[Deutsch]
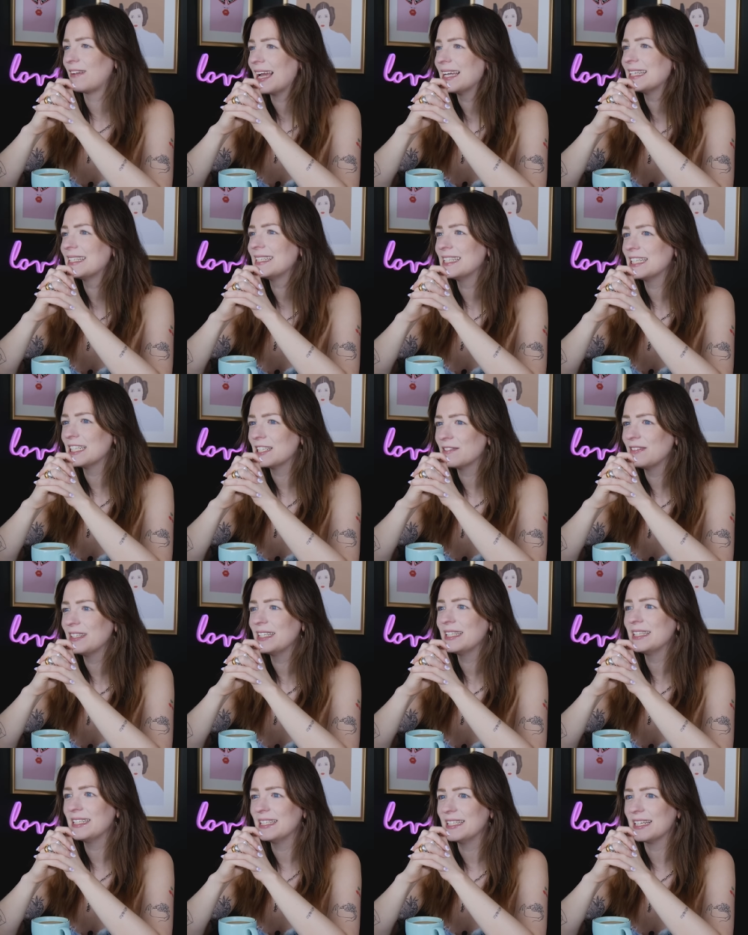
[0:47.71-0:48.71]
weiß nicht,
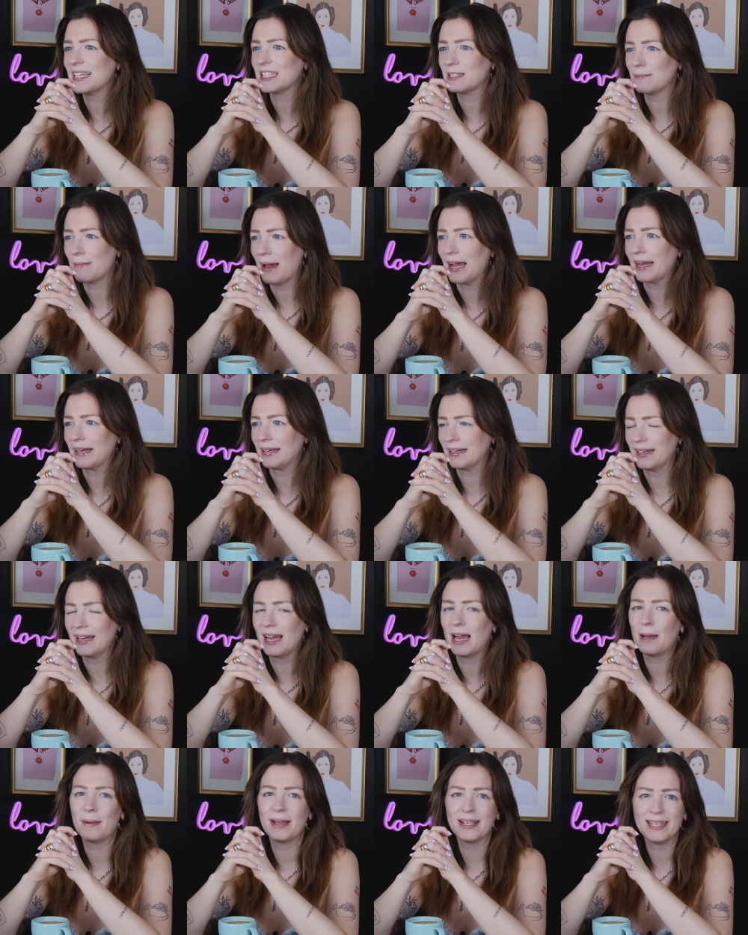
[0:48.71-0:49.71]
wie die das machen, ne?
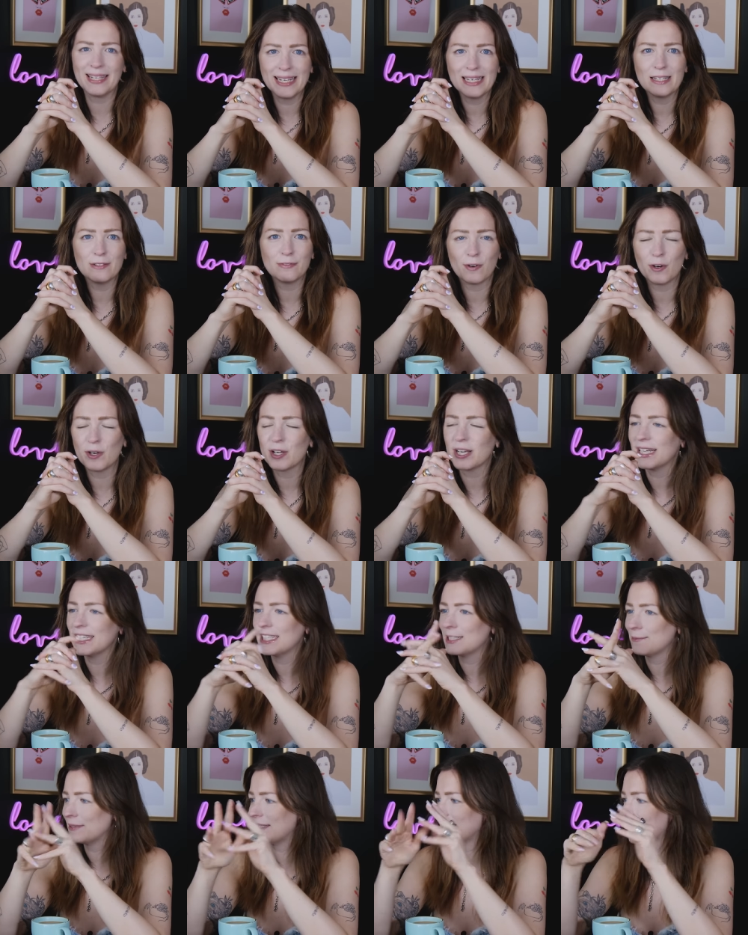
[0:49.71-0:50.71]
aber jede Folge
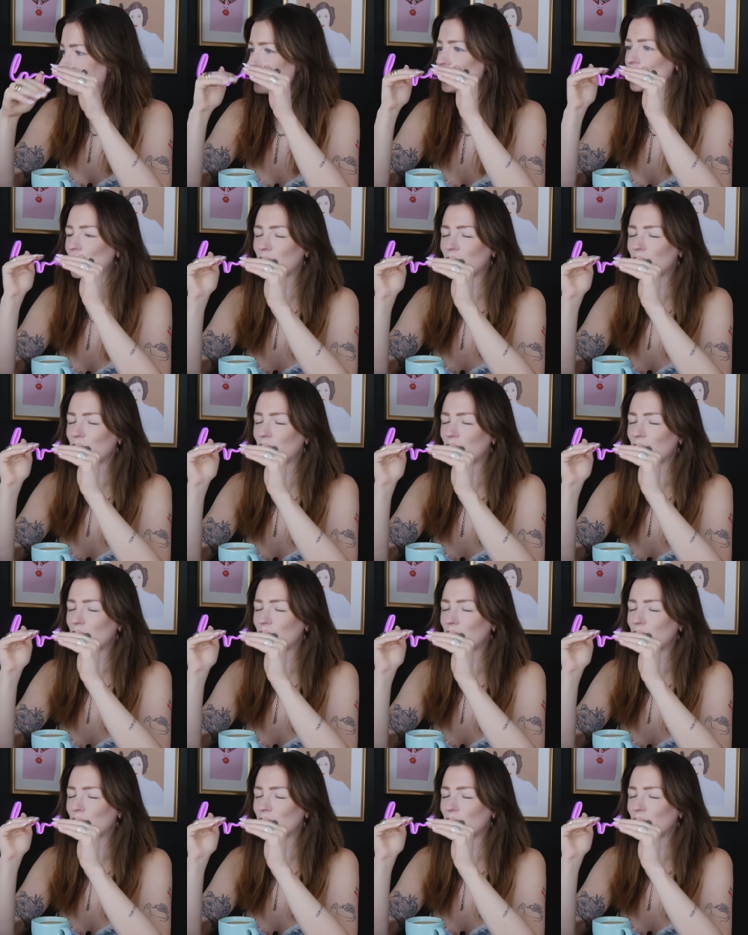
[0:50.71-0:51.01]
ist bisher eine